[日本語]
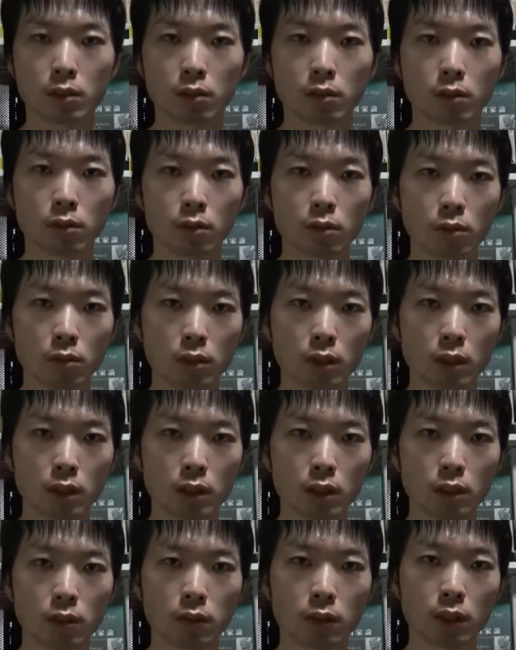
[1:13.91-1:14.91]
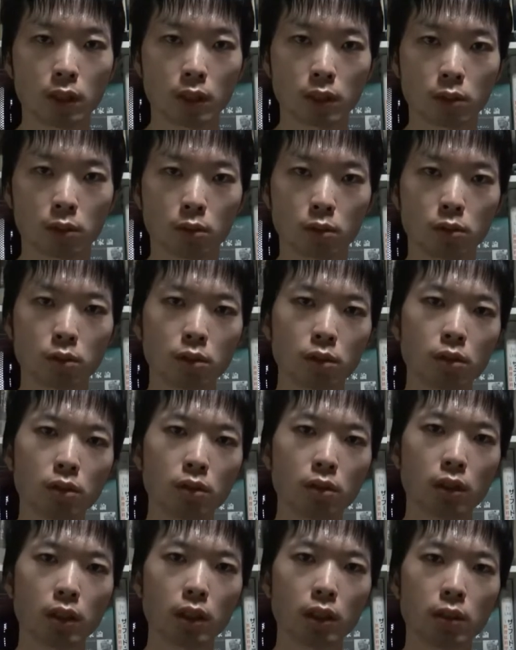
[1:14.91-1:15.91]
この感覚は卒業
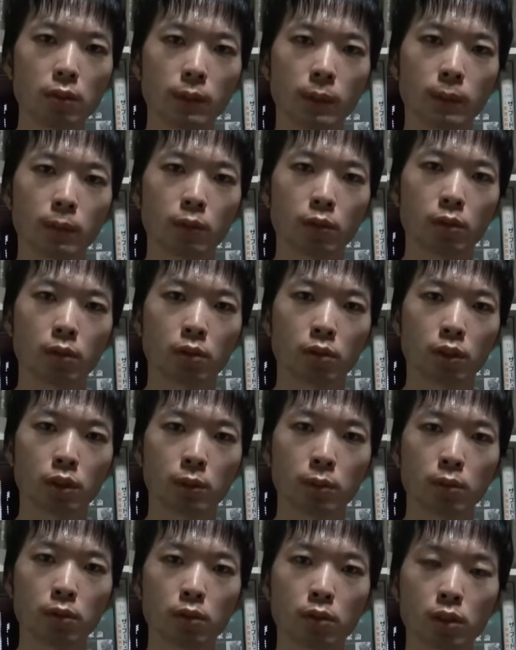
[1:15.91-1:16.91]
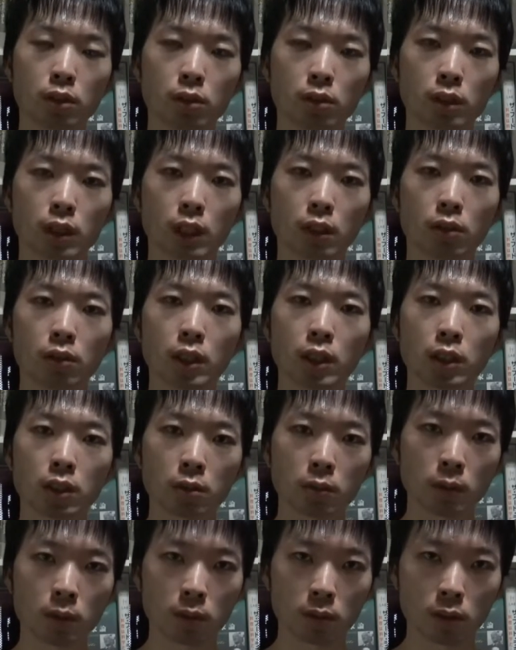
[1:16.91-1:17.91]
アルバムを自分自身の顔写真を
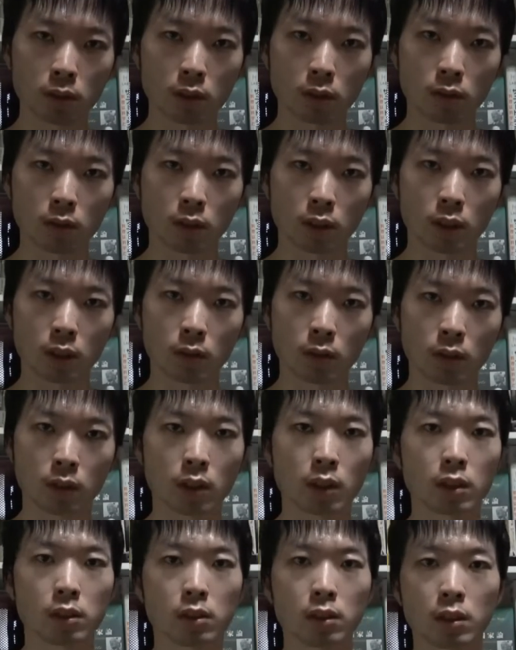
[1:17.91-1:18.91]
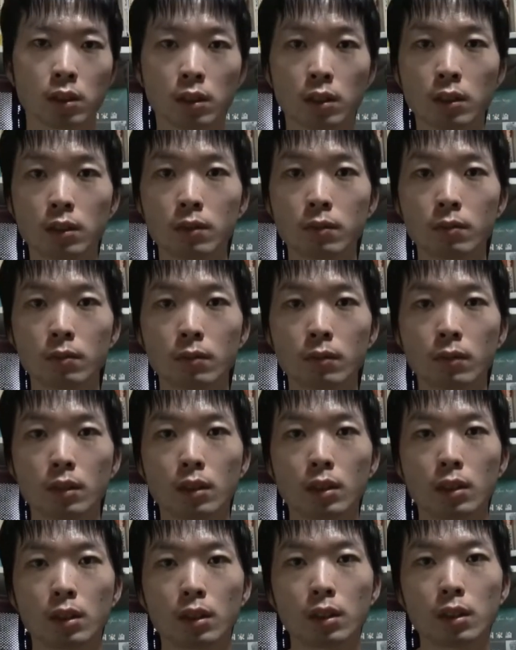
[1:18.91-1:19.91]
見るっていうのが分かりやすいかな
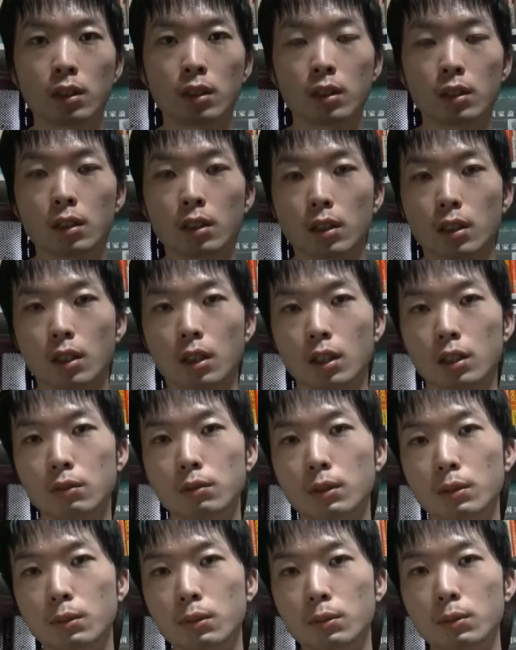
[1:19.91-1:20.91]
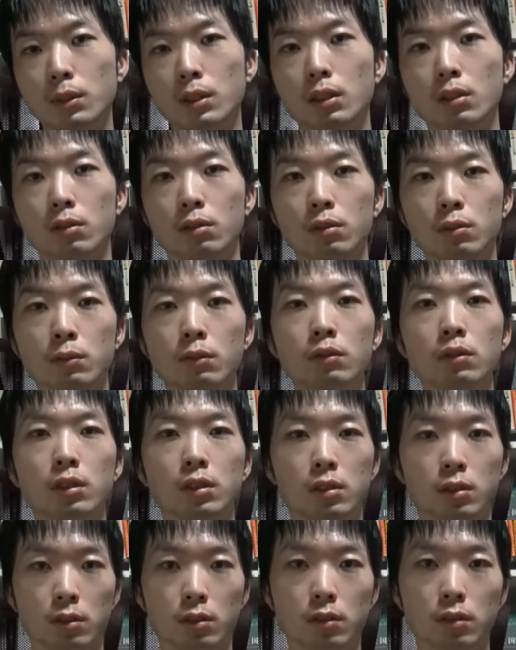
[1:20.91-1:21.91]
アルバムを見てると思うんで
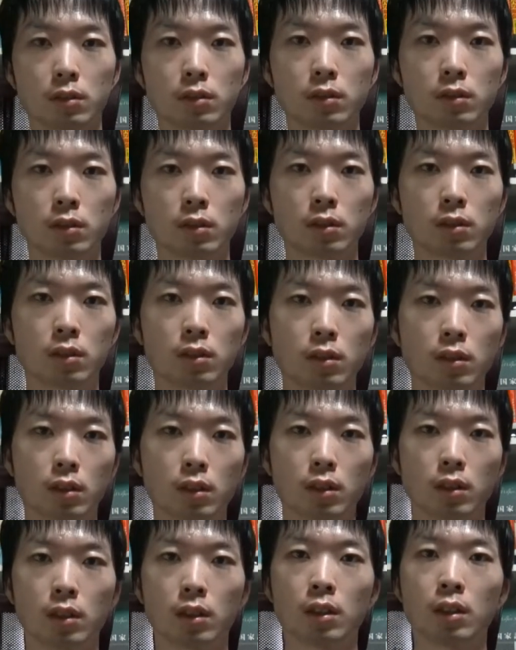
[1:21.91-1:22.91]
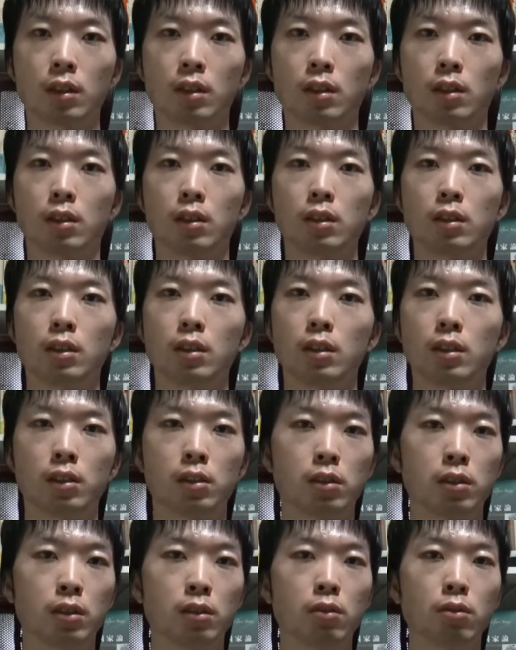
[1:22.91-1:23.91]
すよああ
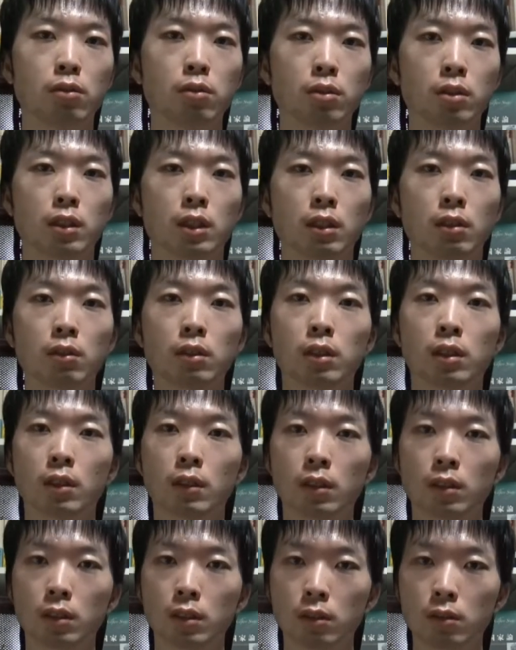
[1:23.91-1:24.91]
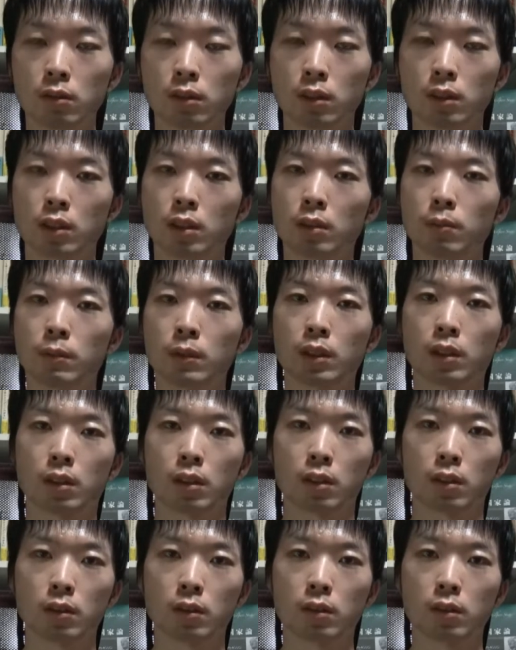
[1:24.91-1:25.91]
1年ごとに顔って変わってるんだなみたい
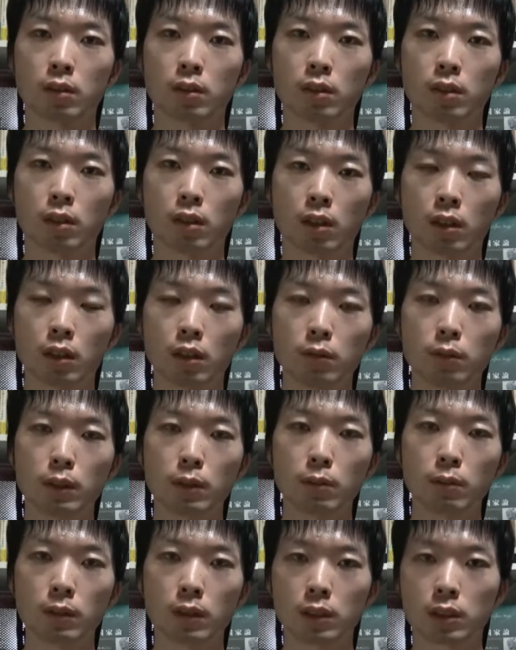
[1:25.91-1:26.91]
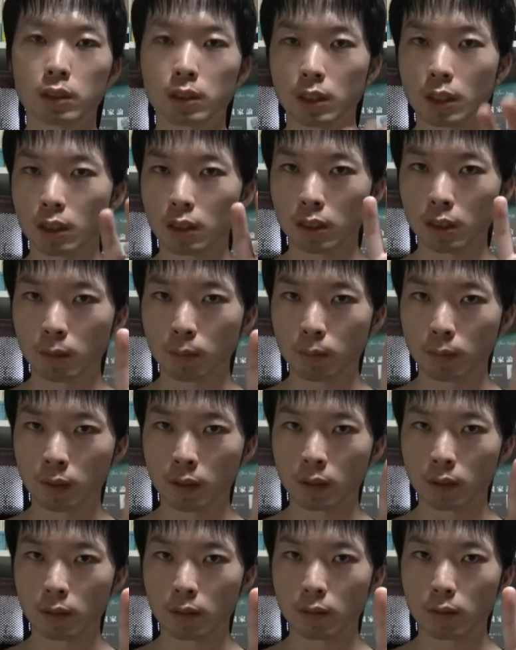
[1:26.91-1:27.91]
なアルバムは3年目